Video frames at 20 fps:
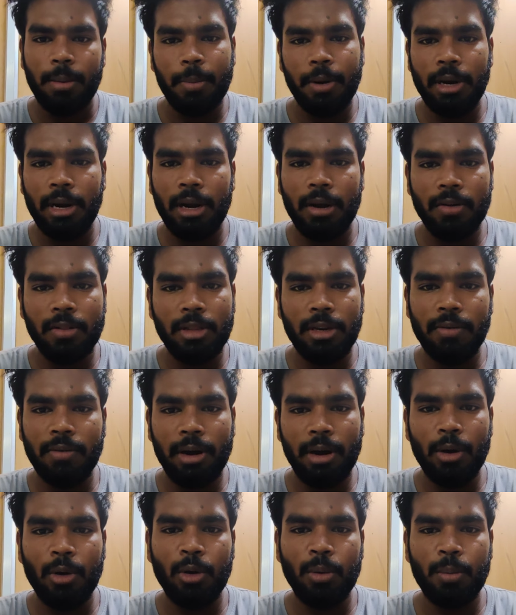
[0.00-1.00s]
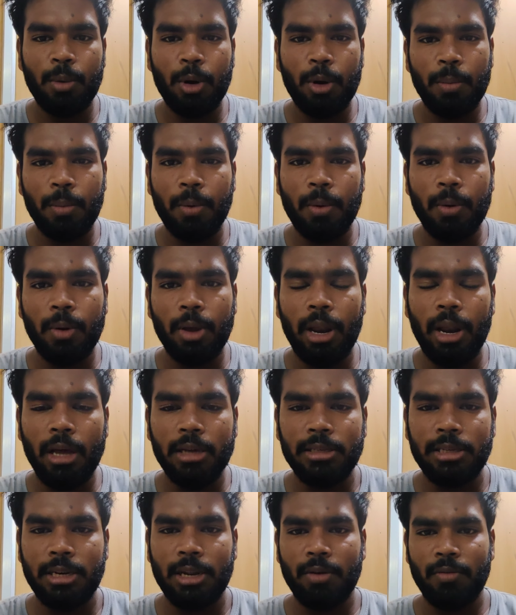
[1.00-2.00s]
பட் நான் வந்துட்டு வண்டலூர் போனப்போ எல்லா
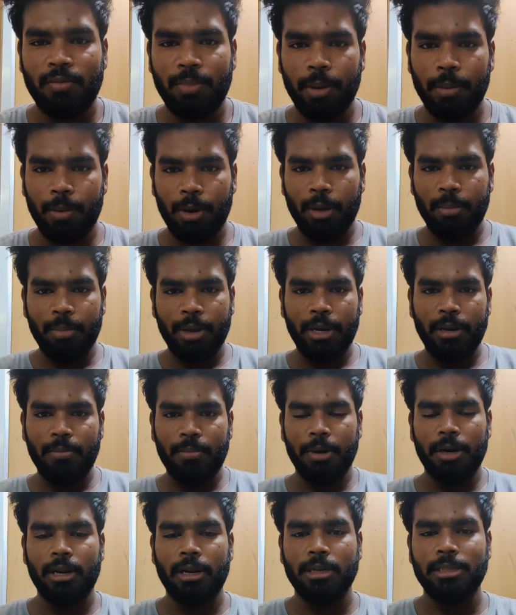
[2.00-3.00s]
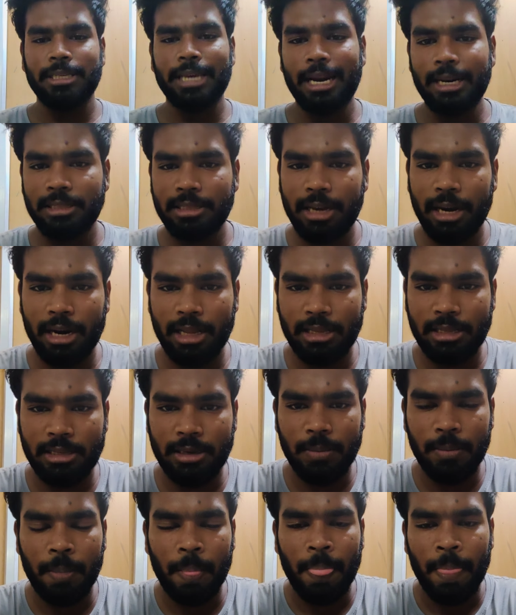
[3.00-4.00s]
செட் ஆஃப் பீப்புளையும் மீட் பண்ணுற சான்ஸ்
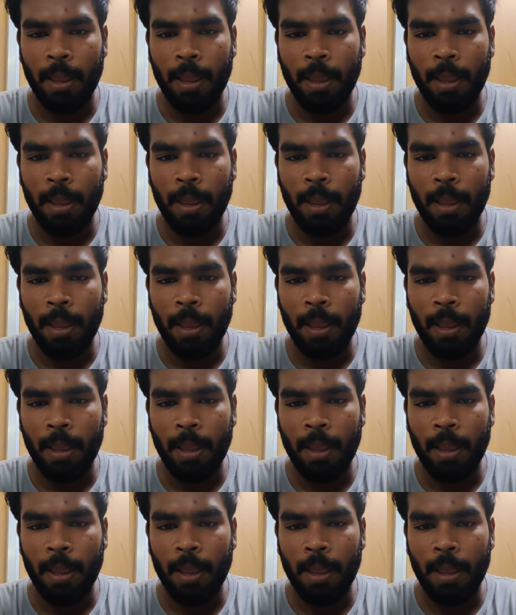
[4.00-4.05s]
கிடச்சி